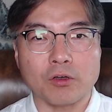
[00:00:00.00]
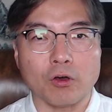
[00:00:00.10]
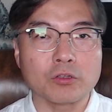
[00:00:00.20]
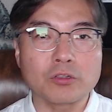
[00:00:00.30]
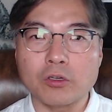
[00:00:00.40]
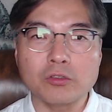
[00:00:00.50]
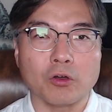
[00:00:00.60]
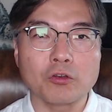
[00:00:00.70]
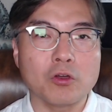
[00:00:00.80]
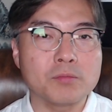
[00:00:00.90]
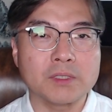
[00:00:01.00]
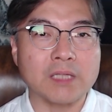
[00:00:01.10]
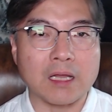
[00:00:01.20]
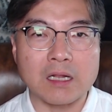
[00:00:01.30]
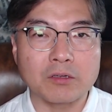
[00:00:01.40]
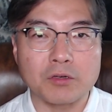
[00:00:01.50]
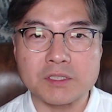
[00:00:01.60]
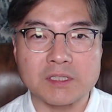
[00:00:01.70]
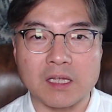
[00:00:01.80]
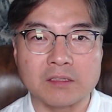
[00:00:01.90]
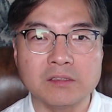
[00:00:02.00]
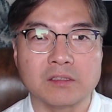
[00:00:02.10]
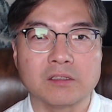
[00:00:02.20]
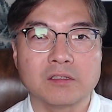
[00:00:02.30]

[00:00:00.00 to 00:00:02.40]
어떤 어려움을 당할 것이라는